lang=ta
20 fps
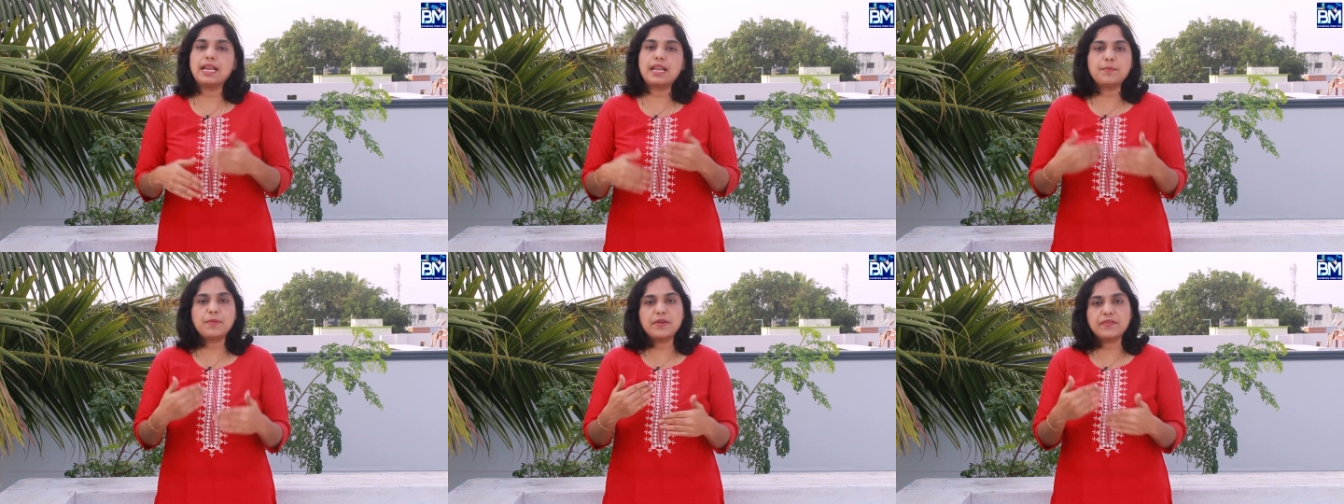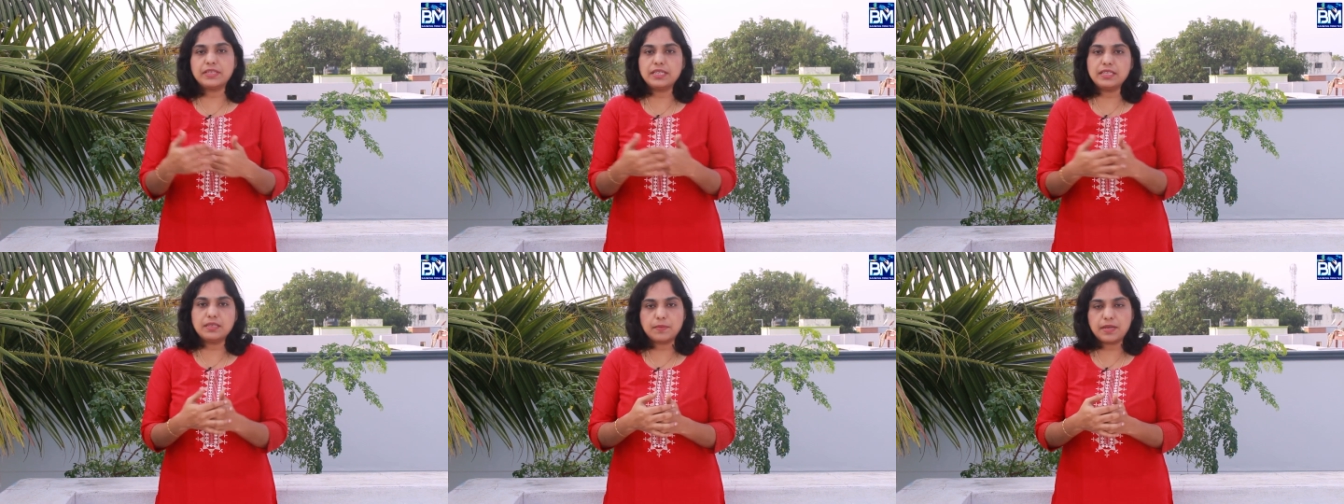எல்லாமே
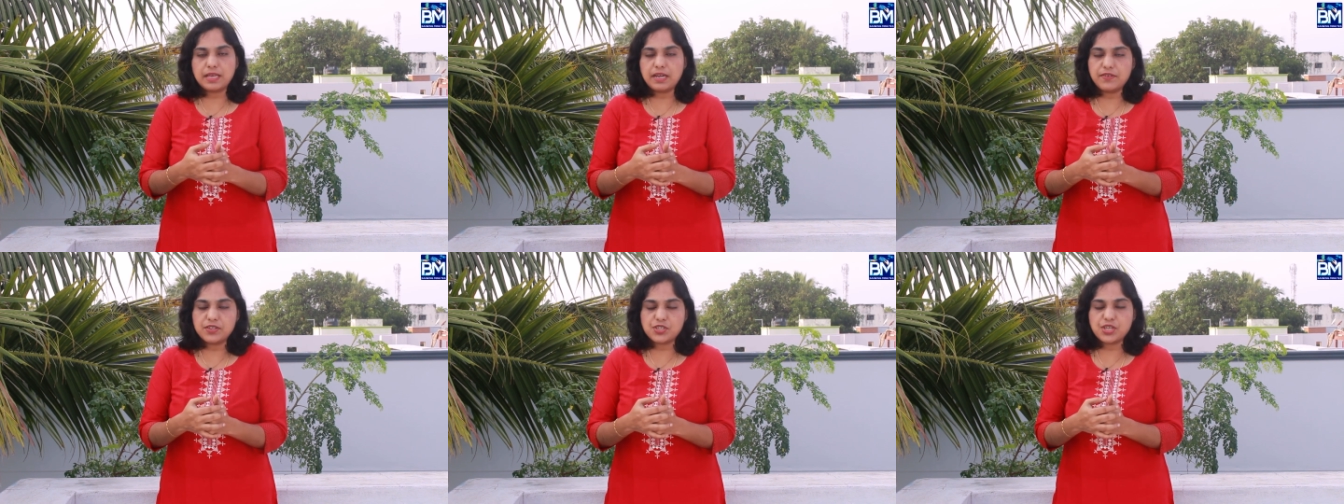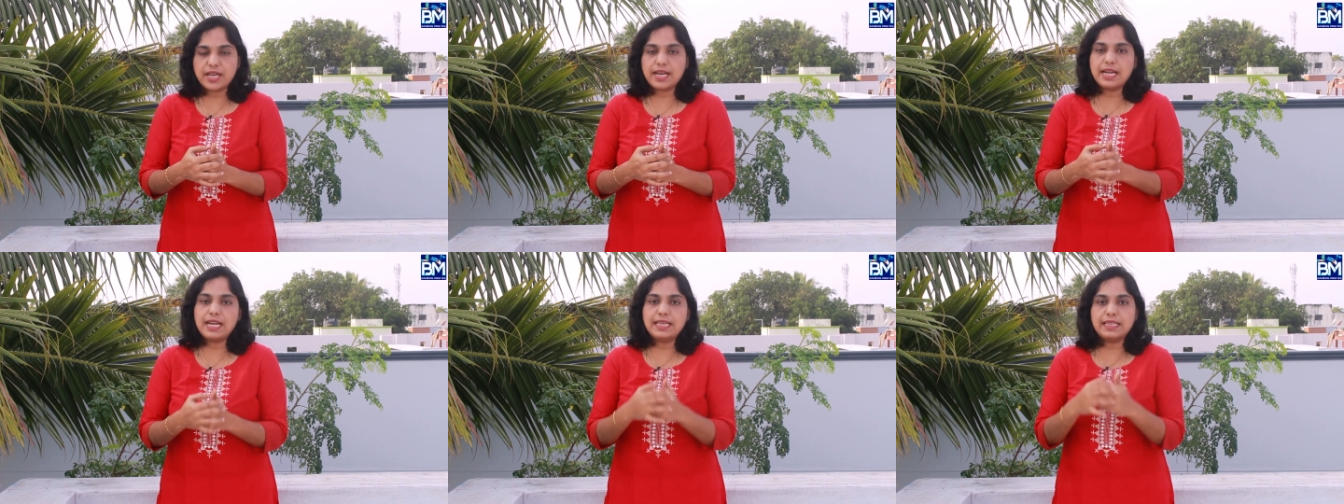வந்து இந்த மாதிரி
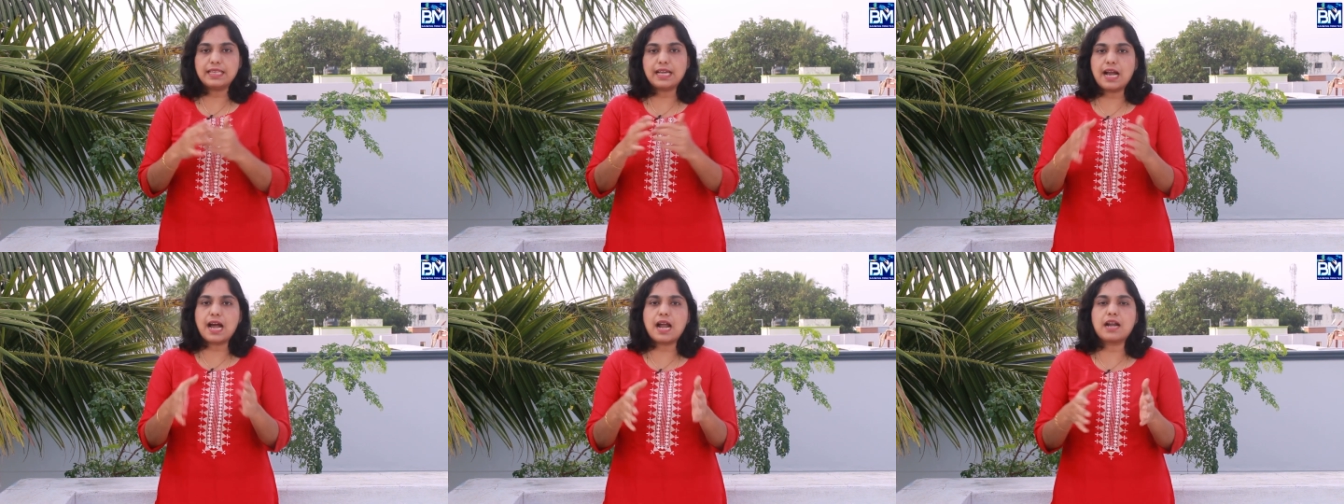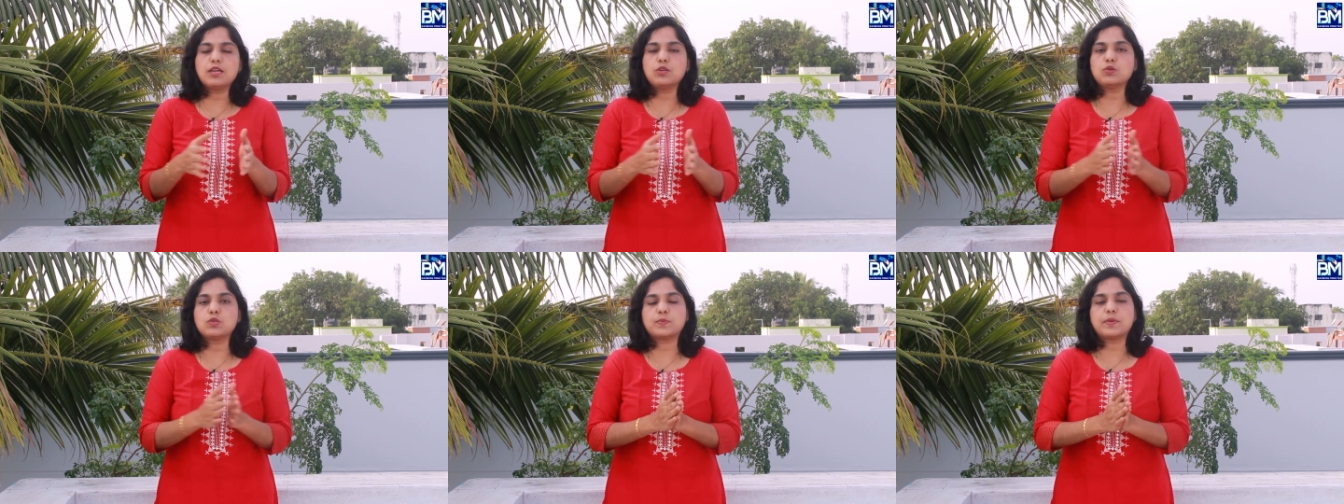விஷயங்கள் இந்த
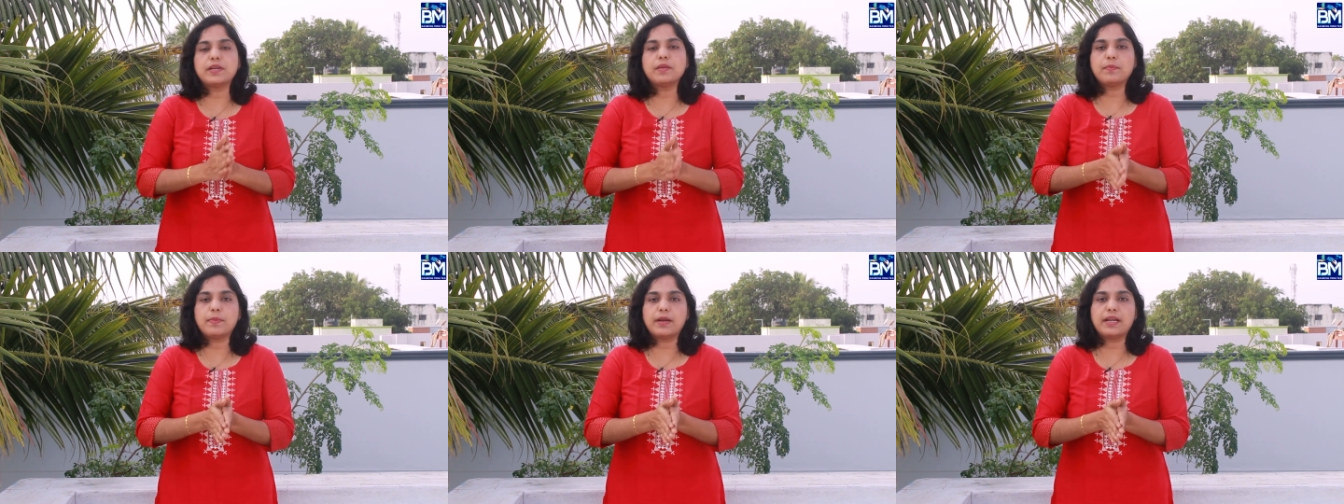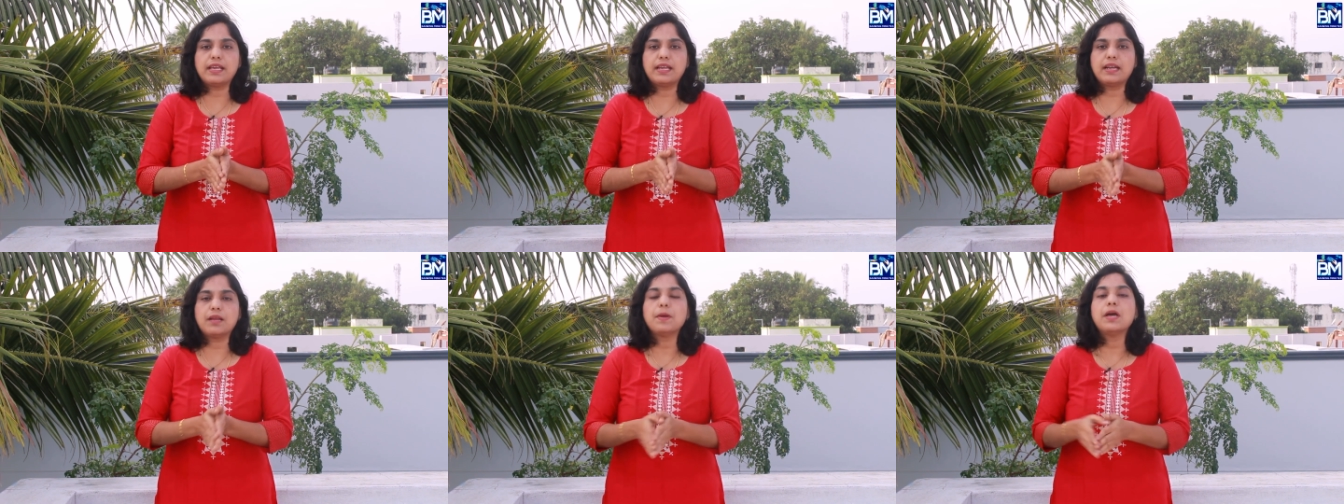கார்டை யூஸ் பண்ணி
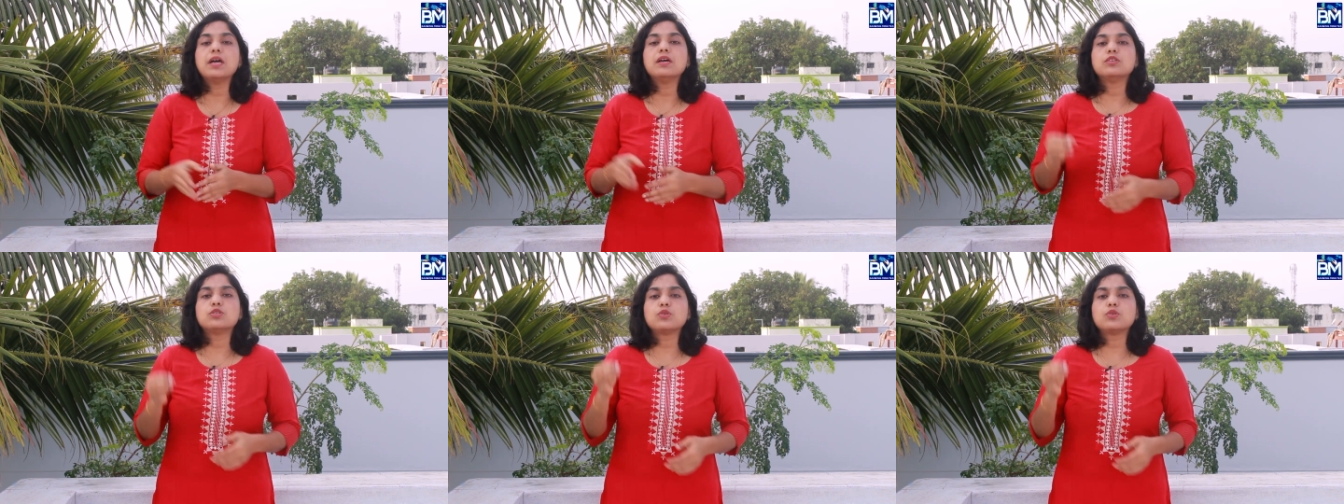பண்ணிக்கலாம்